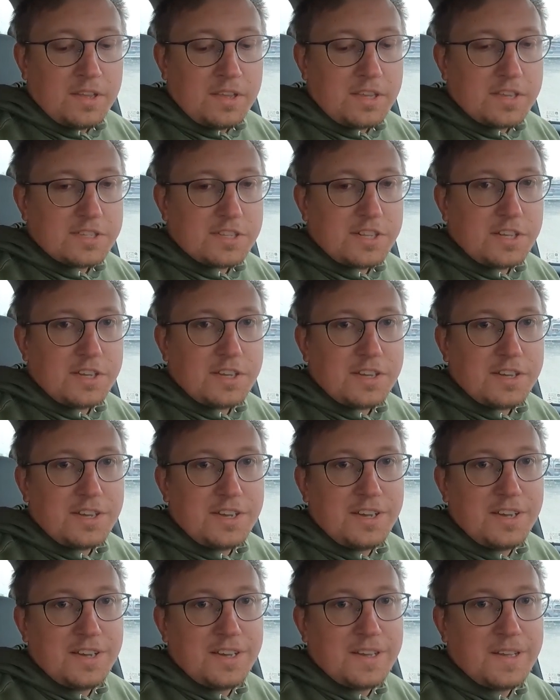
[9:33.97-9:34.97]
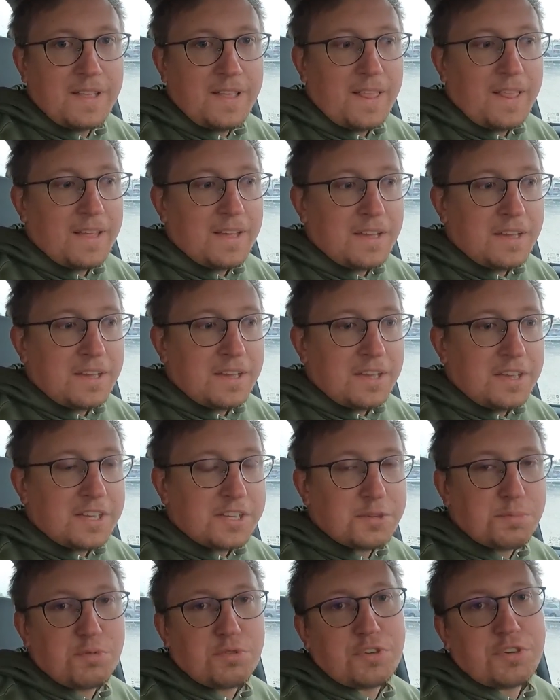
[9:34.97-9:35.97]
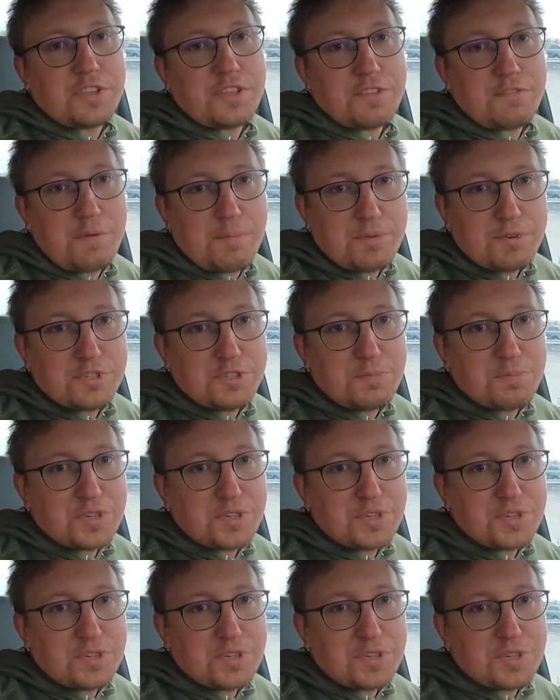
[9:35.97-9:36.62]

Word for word: Если, если будут какие-то вопросы,